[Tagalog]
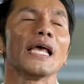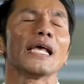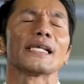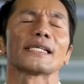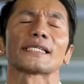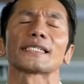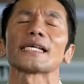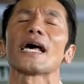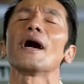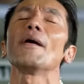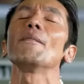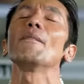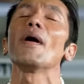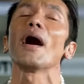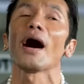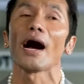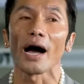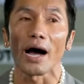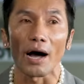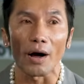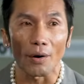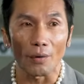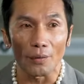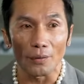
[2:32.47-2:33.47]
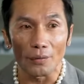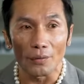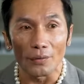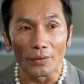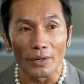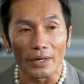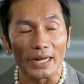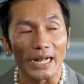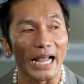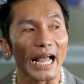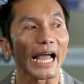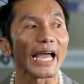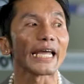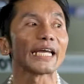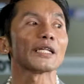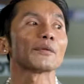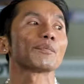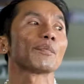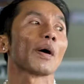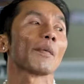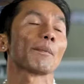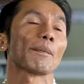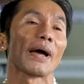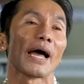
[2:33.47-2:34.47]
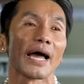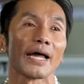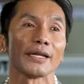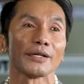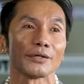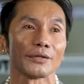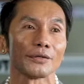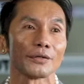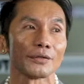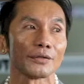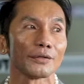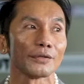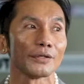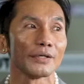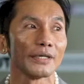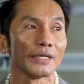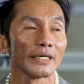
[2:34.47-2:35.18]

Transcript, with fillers: somehow, kahit papano,